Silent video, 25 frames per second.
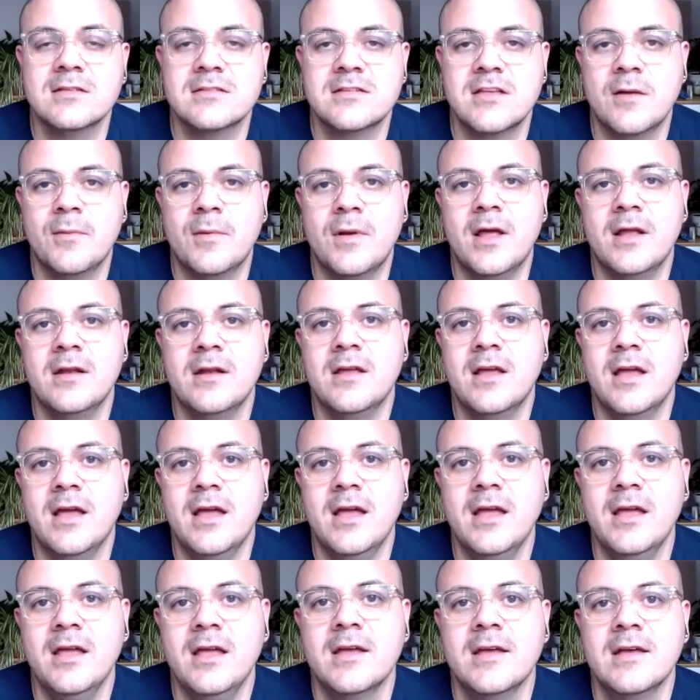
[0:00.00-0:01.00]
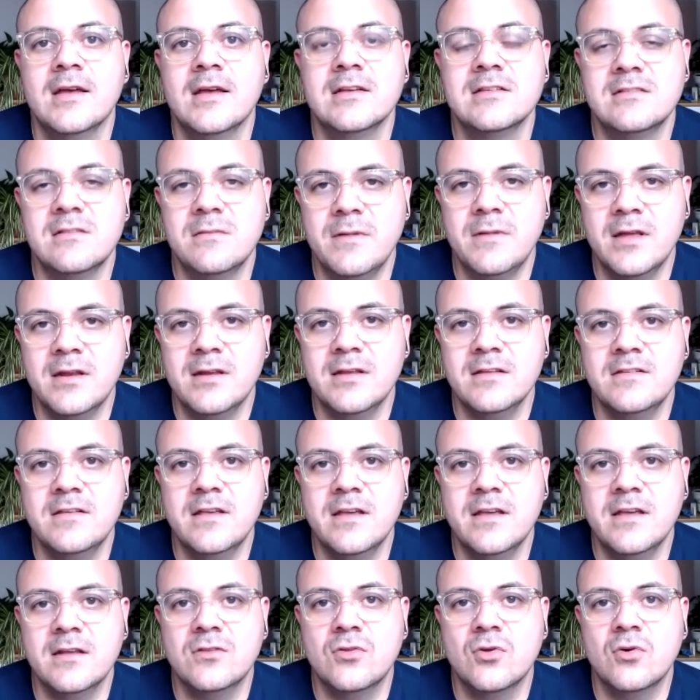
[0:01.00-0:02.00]
sabrán que si bien es
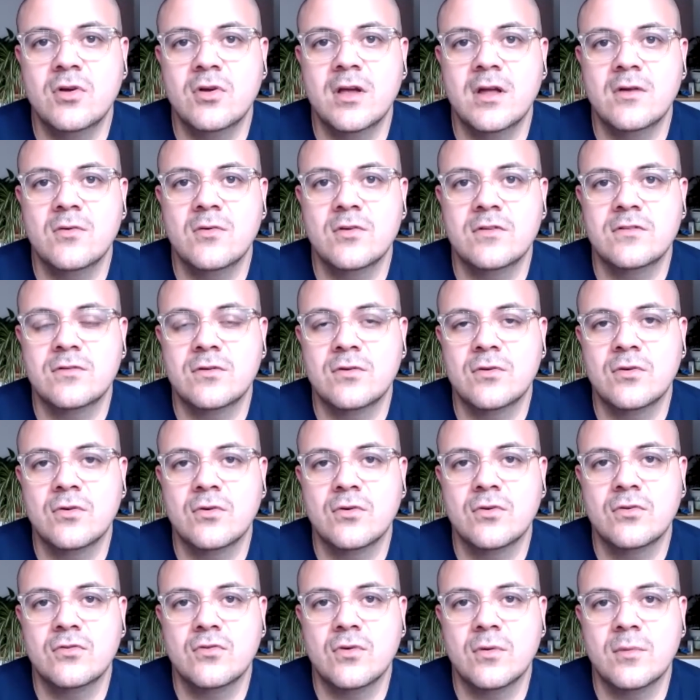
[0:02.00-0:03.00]
cierto que nuestros